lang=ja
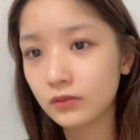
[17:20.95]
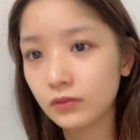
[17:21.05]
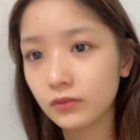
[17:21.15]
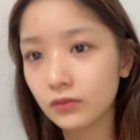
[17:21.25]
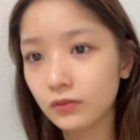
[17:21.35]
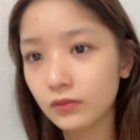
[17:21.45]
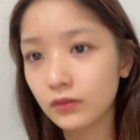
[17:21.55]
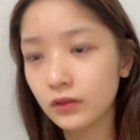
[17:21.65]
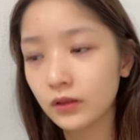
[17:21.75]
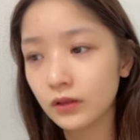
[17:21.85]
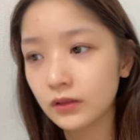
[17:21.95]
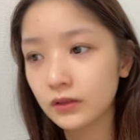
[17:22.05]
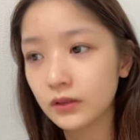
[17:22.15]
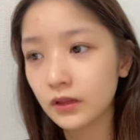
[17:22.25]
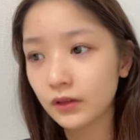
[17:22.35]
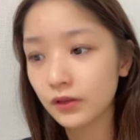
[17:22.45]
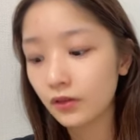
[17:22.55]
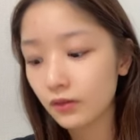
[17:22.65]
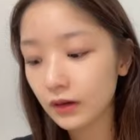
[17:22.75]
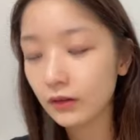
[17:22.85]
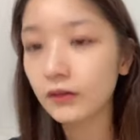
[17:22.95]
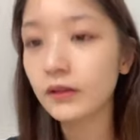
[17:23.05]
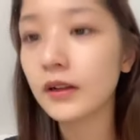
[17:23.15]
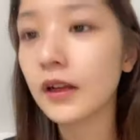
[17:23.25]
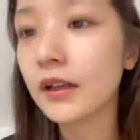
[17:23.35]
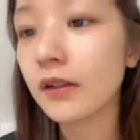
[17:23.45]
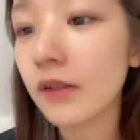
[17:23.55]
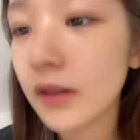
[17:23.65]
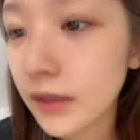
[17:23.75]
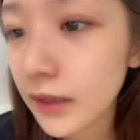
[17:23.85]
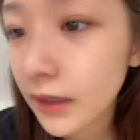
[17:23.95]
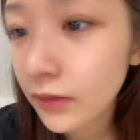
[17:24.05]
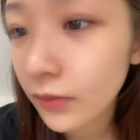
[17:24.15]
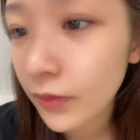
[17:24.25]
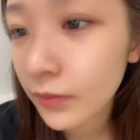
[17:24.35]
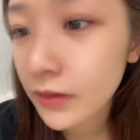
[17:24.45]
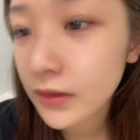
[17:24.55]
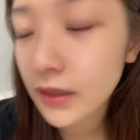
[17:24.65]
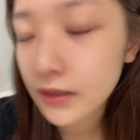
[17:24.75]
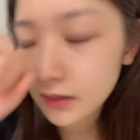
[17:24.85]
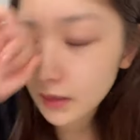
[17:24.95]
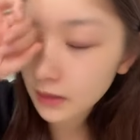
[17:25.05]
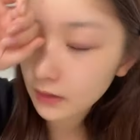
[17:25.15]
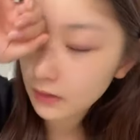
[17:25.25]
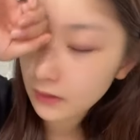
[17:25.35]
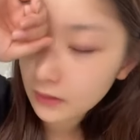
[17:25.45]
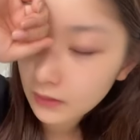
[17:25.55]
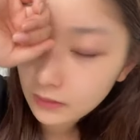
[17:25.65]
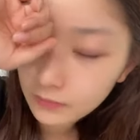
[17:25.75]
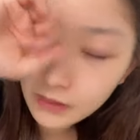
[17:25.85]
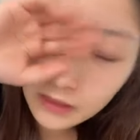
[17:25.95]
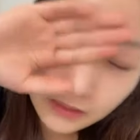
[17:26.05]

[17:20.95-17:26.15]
そうじゃあ今日はこんぐらいで終わりたいと思います。明日、皆